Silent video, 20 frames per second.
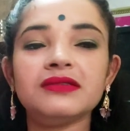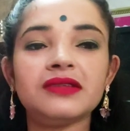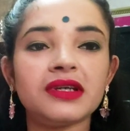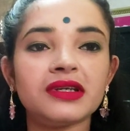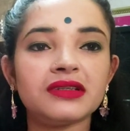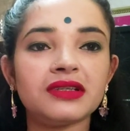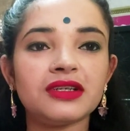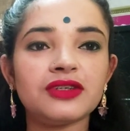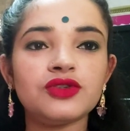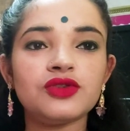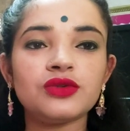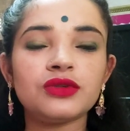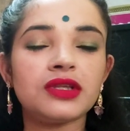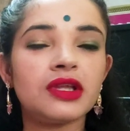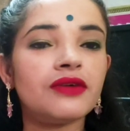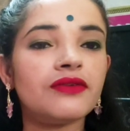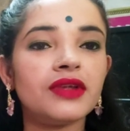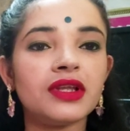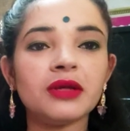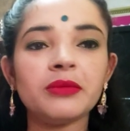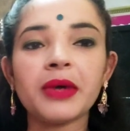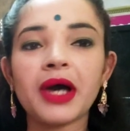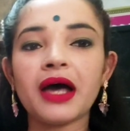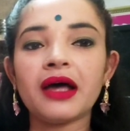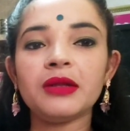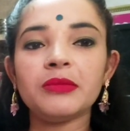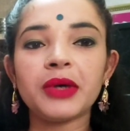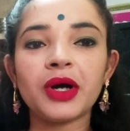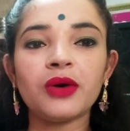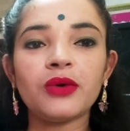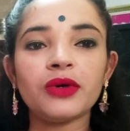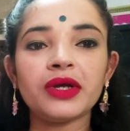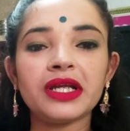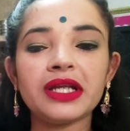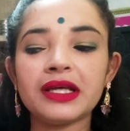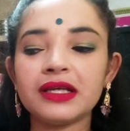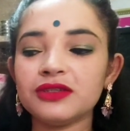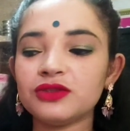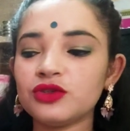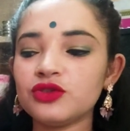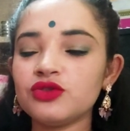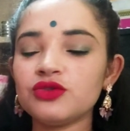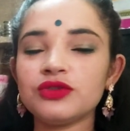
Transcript: देखते हैं जूते भी नहीं पहन पाऊंगी नहीं तो